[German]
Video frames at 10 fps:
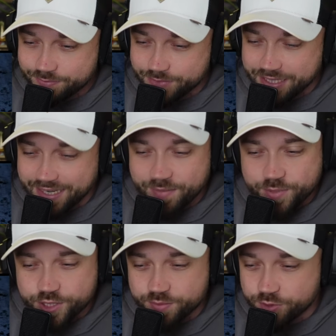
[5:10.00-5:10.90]
Mit der
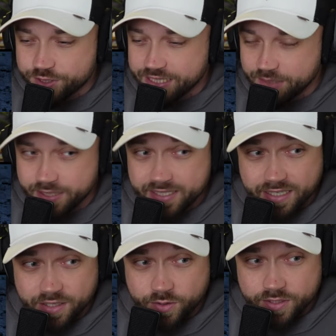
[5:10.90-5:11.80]
epischen Musik im
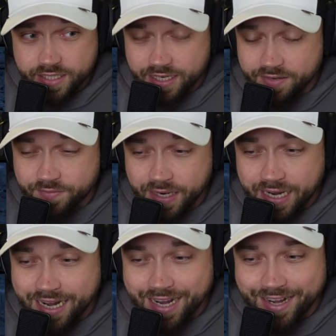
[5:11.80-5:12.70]
Hintergrund, ey.
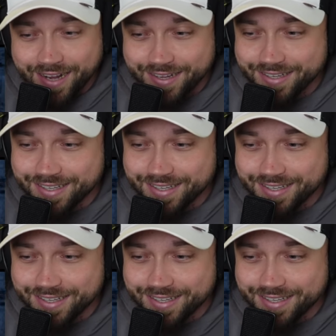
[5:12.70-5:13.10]
Wow.